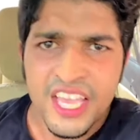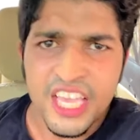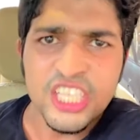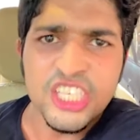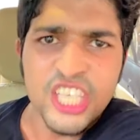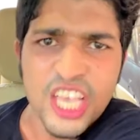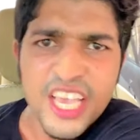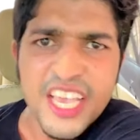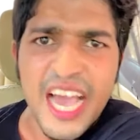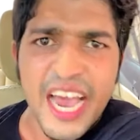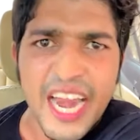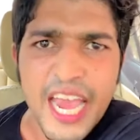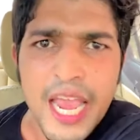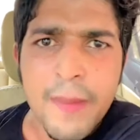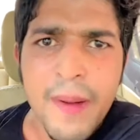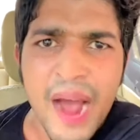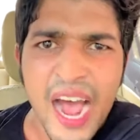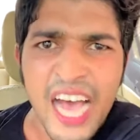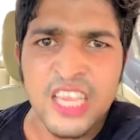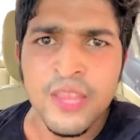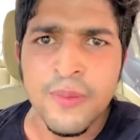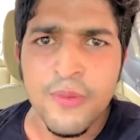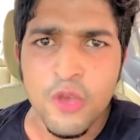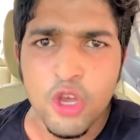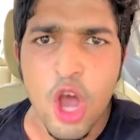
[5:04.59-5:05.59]
किसी गरीब
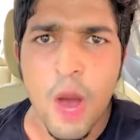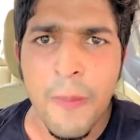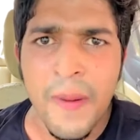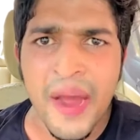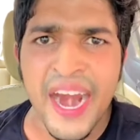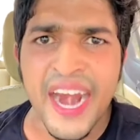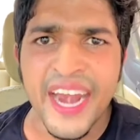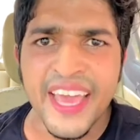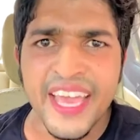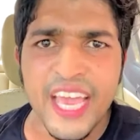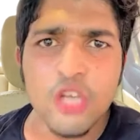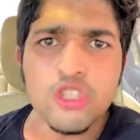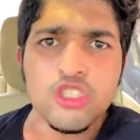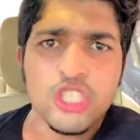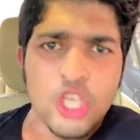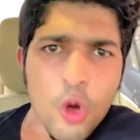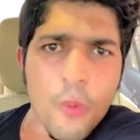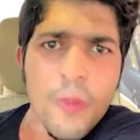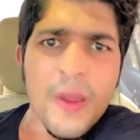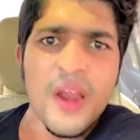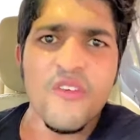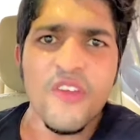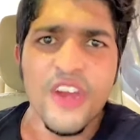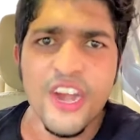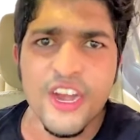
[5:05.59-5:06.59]
आदमी को पकड़ के
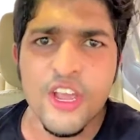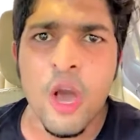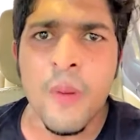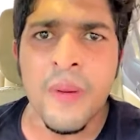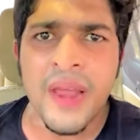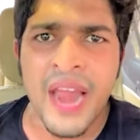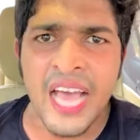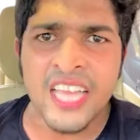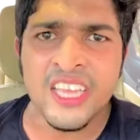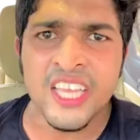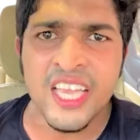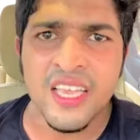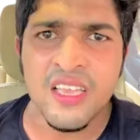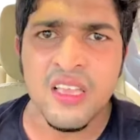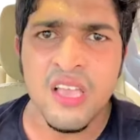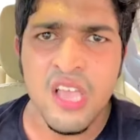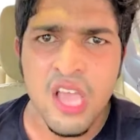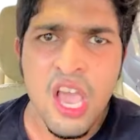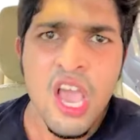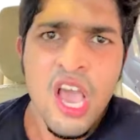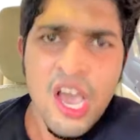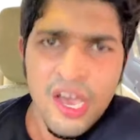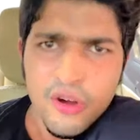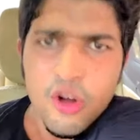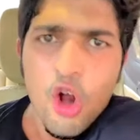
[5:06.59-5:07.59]
उसके ऊपर वीडियो बना दी
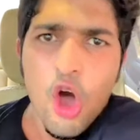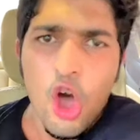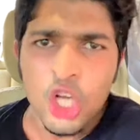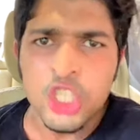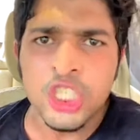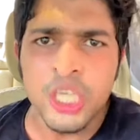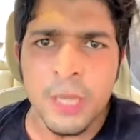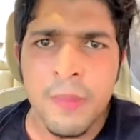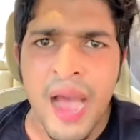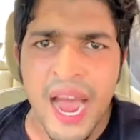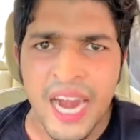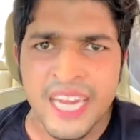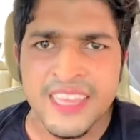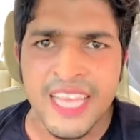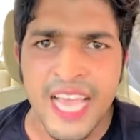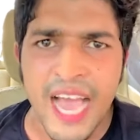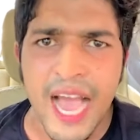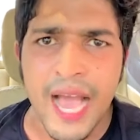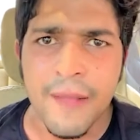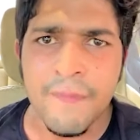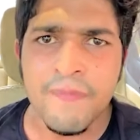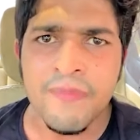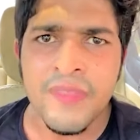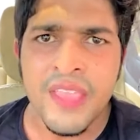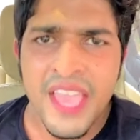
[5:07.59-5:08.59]
रोस्ट मार
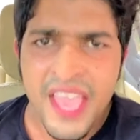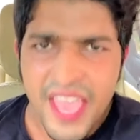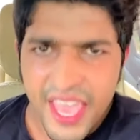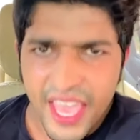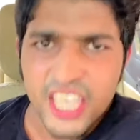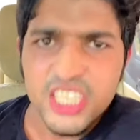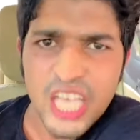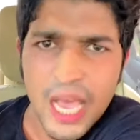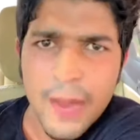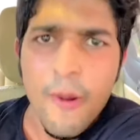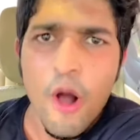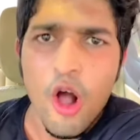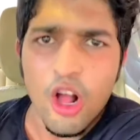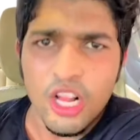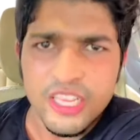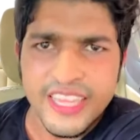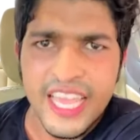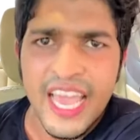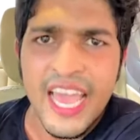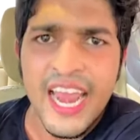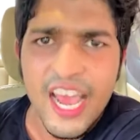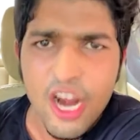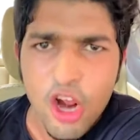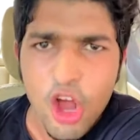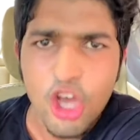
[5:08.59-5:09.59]
दिया इसे
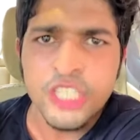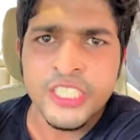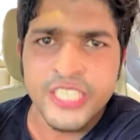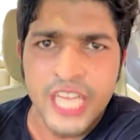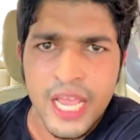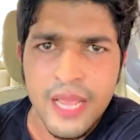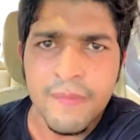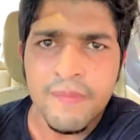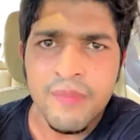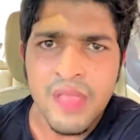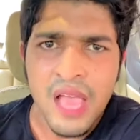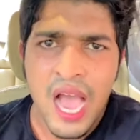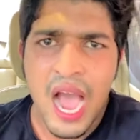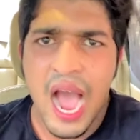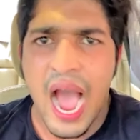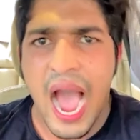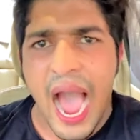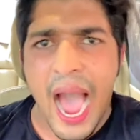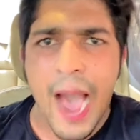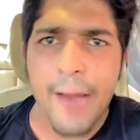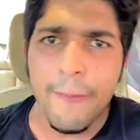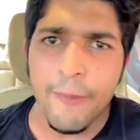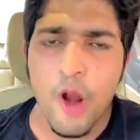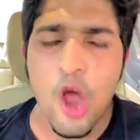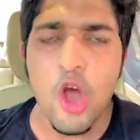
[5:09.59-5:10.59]
बोलते हैं ना रोस्टिंग
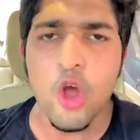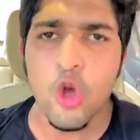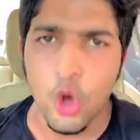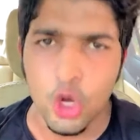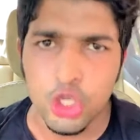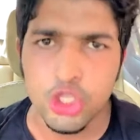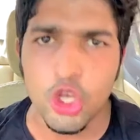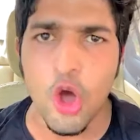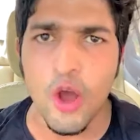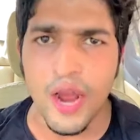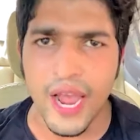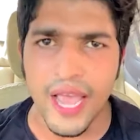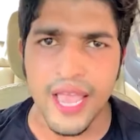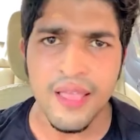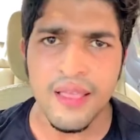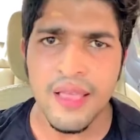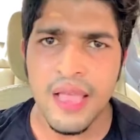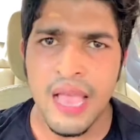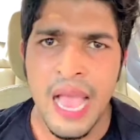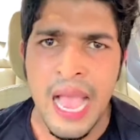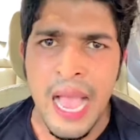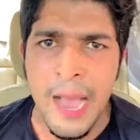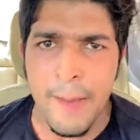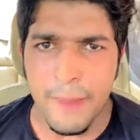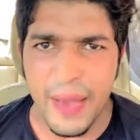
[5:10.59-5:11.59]
आप लोग खुश हो गए
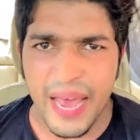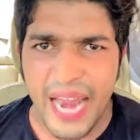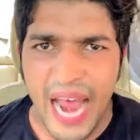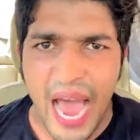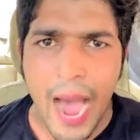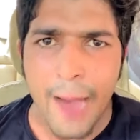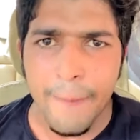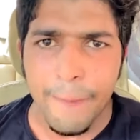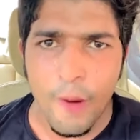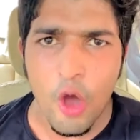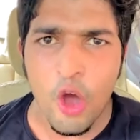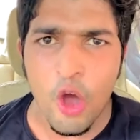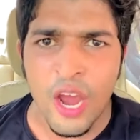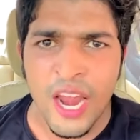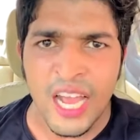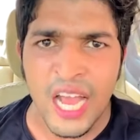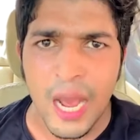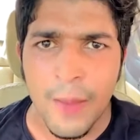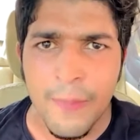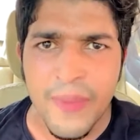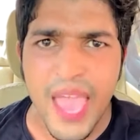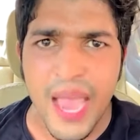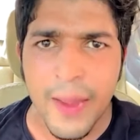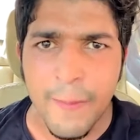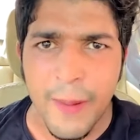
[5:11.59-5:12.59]
पर आप लोगों
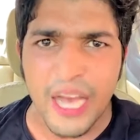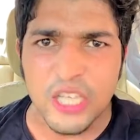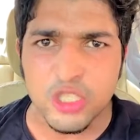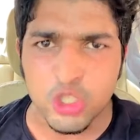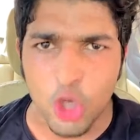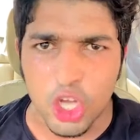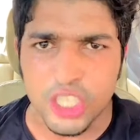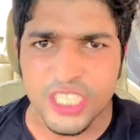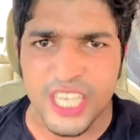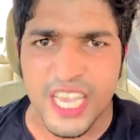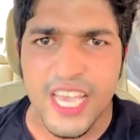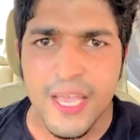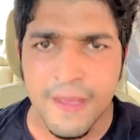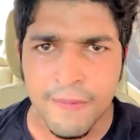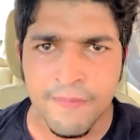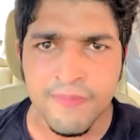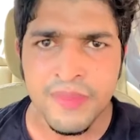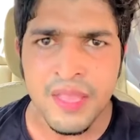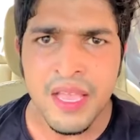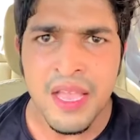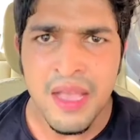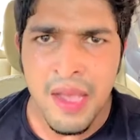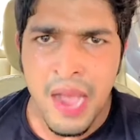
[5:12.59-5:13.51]
ने कभी एक बात सोची